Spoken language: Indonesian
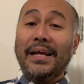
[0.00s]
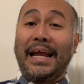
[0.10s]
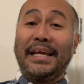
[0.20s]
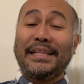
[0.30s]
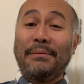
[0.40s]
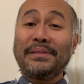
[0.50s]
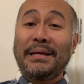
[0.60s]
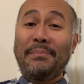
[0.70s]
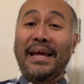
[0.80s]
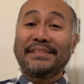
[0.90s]
kita
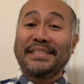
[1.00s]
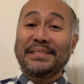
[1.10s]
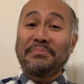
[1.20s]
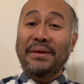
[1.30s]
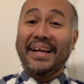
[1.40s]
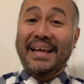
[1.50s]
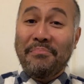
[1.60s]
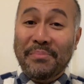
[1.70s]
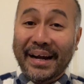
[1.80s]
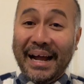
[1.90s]
bisa melihat sis Miri
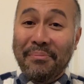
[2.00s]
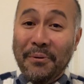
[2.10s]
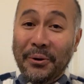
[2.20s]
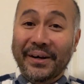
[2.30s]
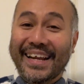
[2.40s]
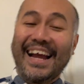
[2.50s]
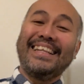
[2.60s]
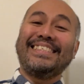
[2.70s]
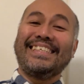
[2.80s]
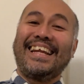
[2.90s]
yang bergabung
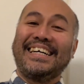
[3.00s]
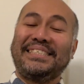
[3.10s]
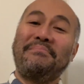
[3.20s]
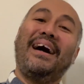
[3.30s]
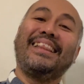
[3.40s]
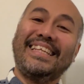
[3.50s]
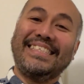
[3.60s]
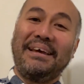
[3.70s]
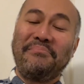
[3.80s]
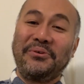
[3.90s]
dengan sidang jemaat di
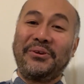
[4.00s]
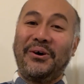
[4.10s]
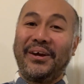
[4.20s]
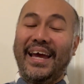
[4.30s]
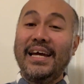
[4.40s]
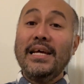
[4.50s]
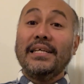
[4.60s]
jam Yunlong ya.